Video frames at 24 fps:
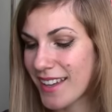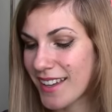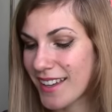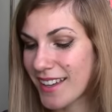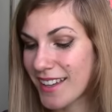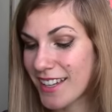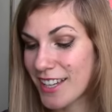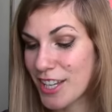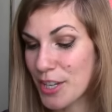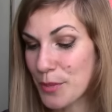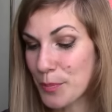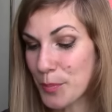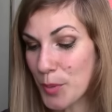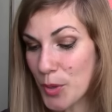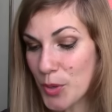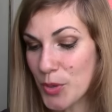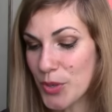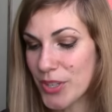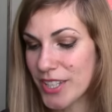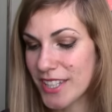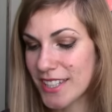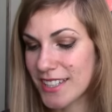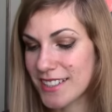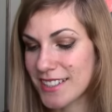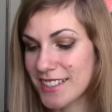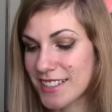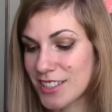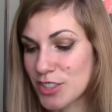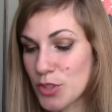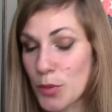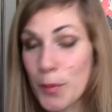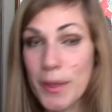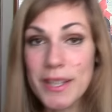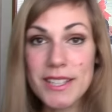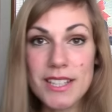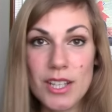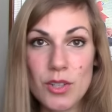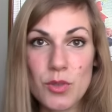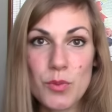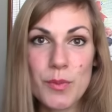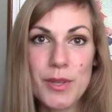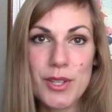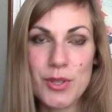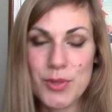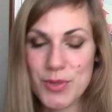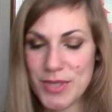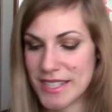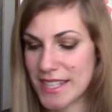Eh, poi, eh, domanda
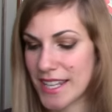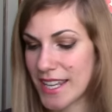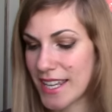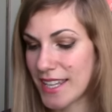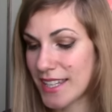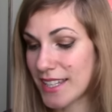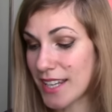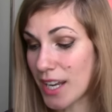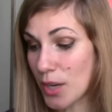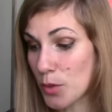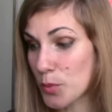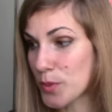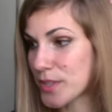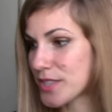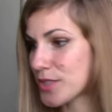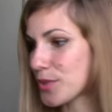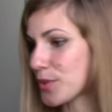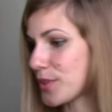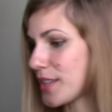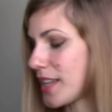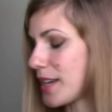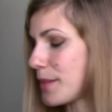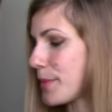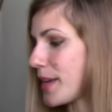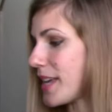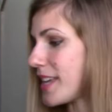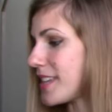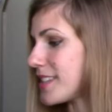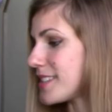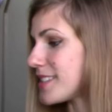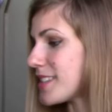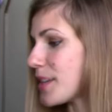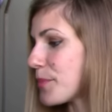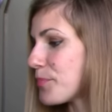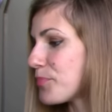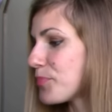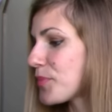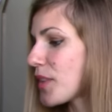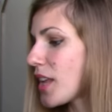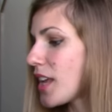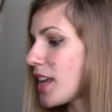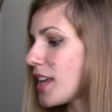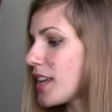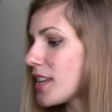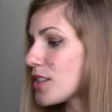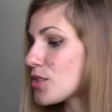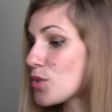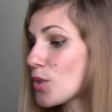numero 6, l'acquisto del mese.
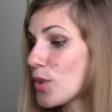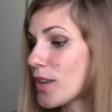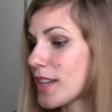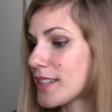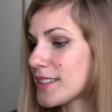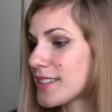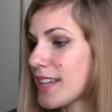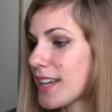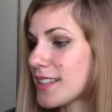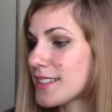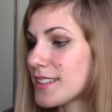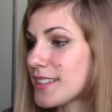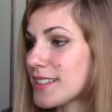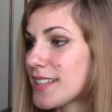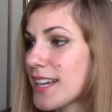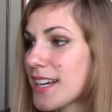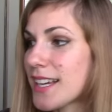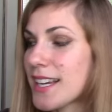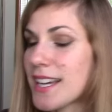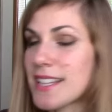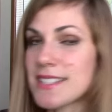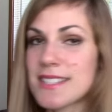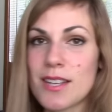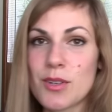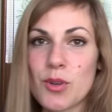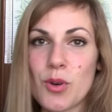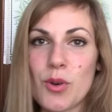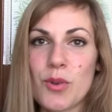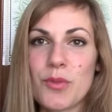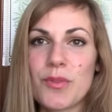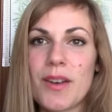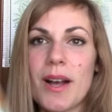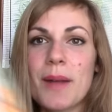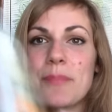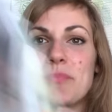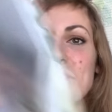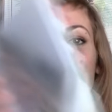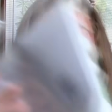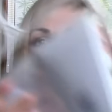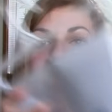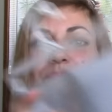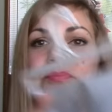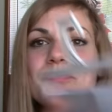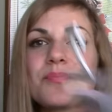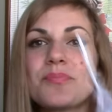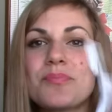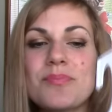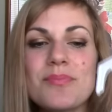Sono andata da Casanova
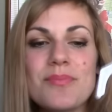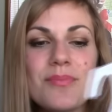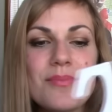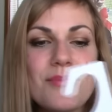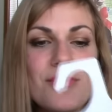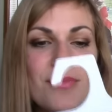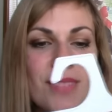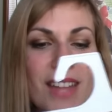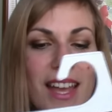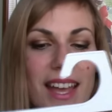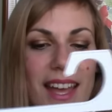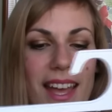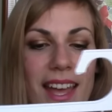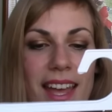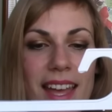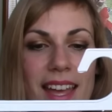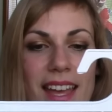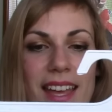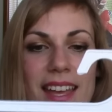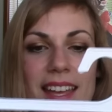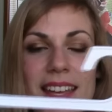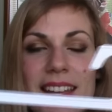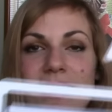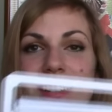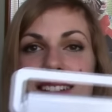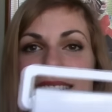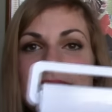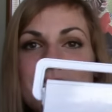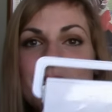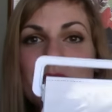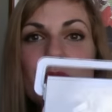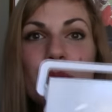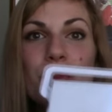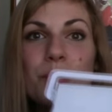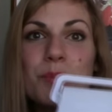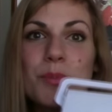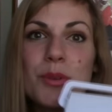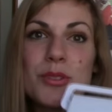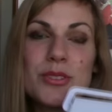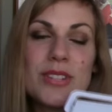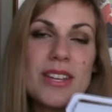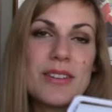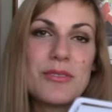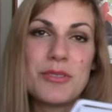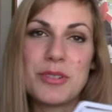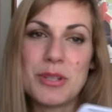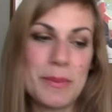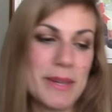e eh, non
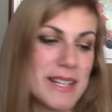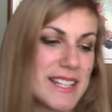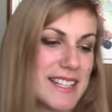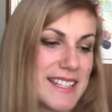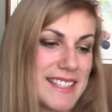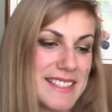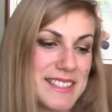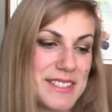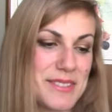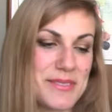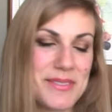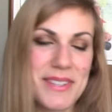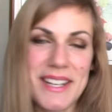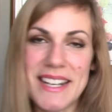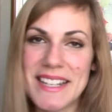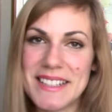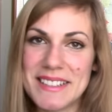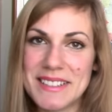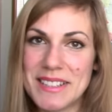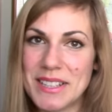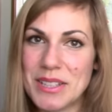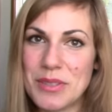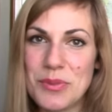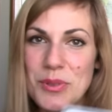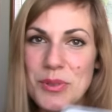potevo rimanere indifferente di